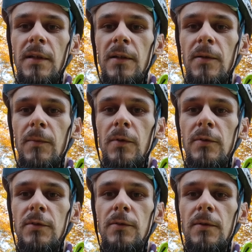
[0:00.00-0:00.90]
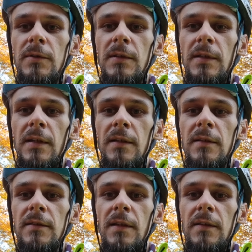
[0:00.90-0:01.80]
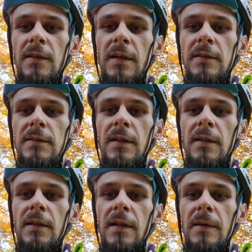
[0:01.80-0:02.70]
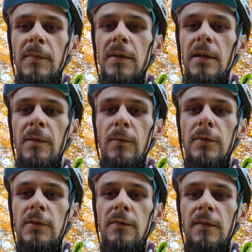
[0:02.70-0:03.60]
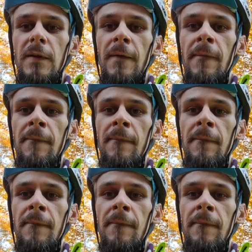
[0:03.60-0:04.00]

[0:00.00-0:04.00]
taką konstrukcję, taki design jak stare klamki hamulcowe